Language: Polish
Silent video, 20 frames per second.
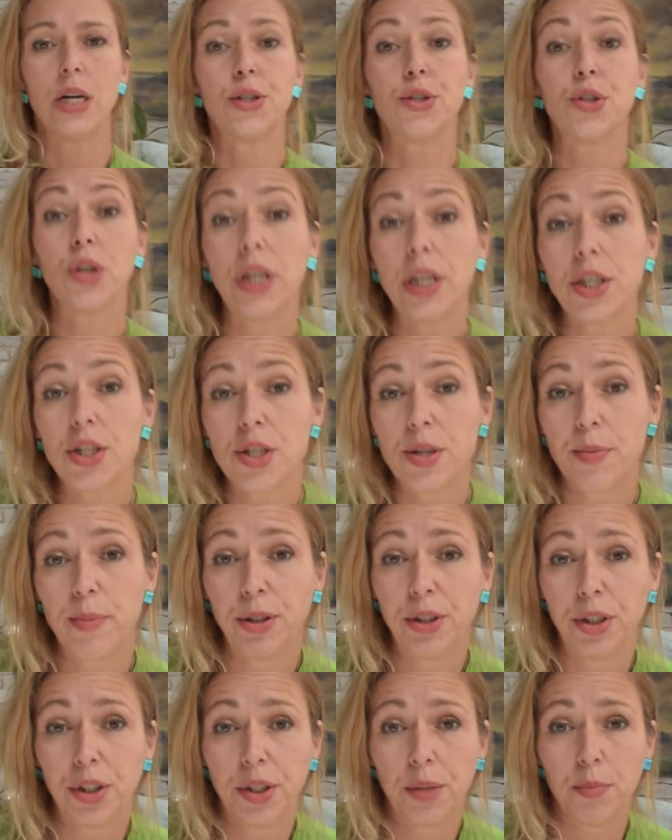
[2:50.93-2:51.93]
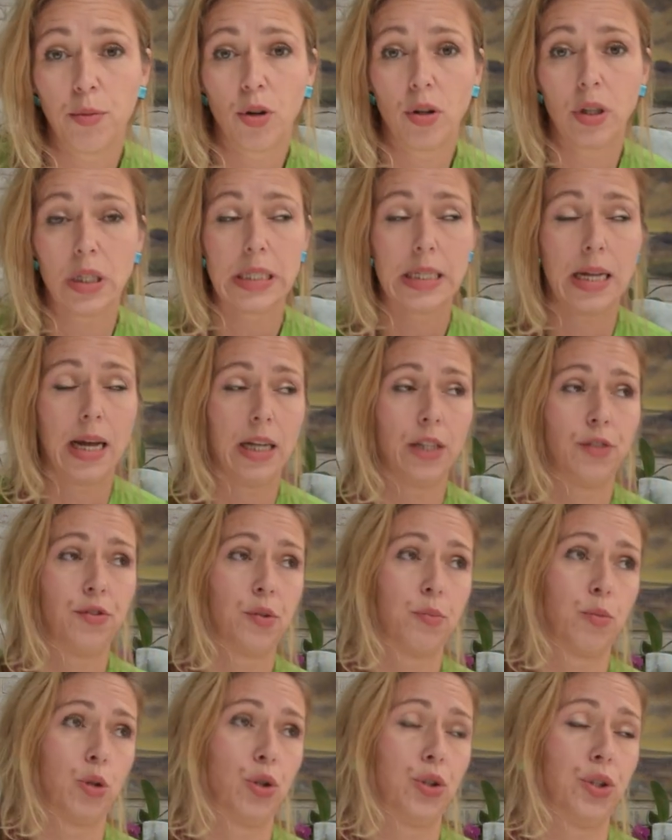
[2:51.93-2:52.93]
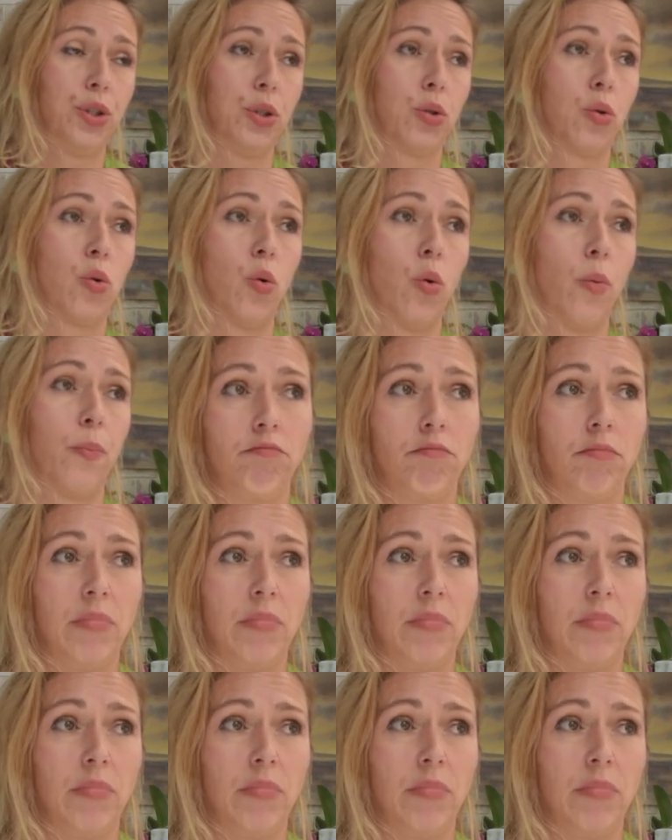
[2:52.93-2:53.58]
Co jeszcze będziecie mogli znaleźć w tym odcinku?